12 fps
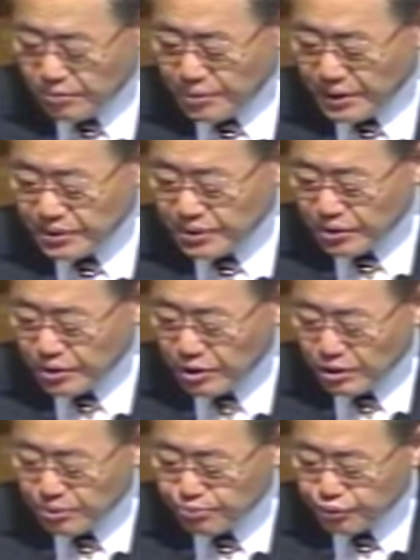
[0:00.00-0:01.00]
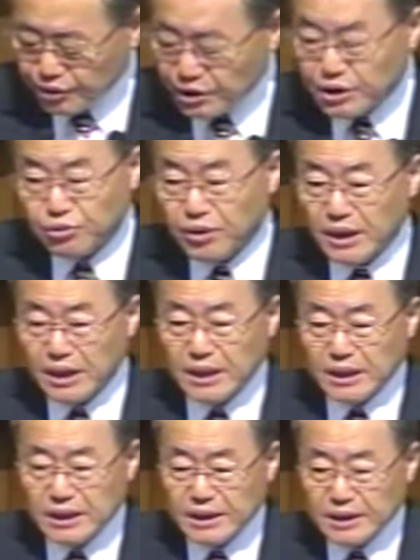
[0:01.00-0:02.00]
베드로의 부인과
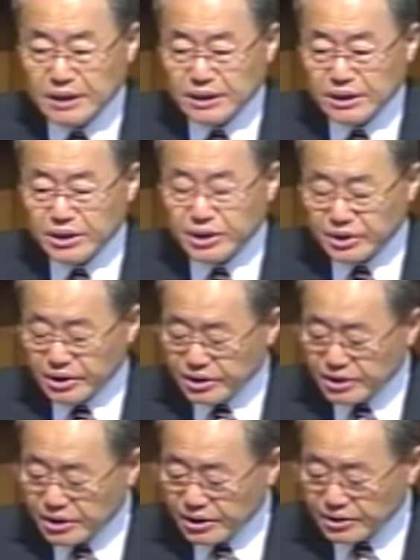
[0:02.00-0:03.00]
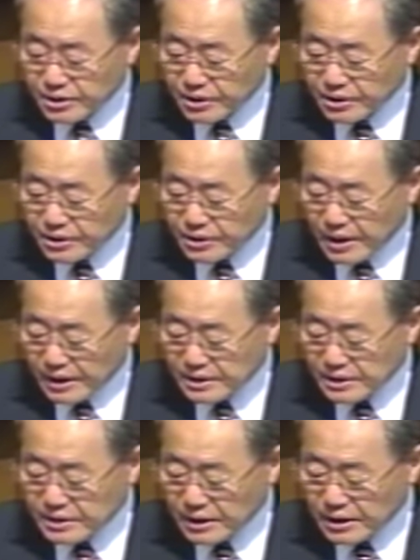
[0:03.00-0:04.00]
연결을 시켜서
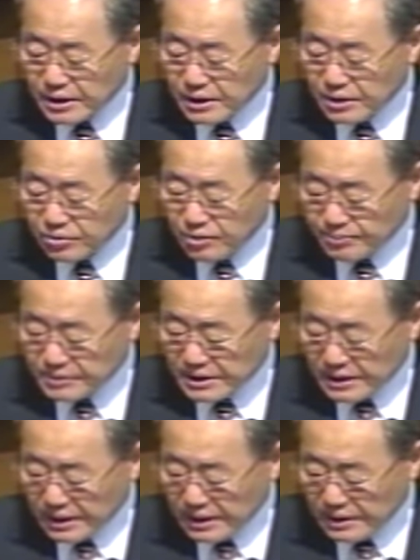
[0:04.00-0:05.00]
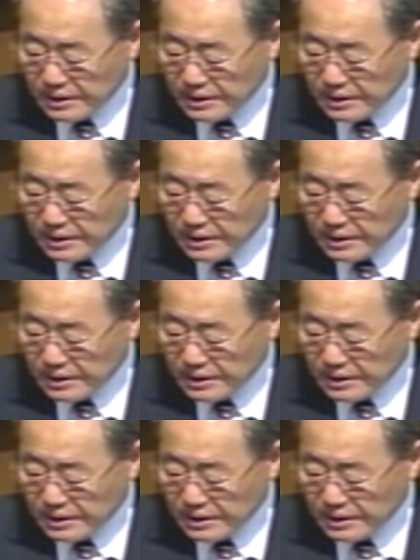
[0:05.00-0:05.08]
같이 생각하려고 합니다.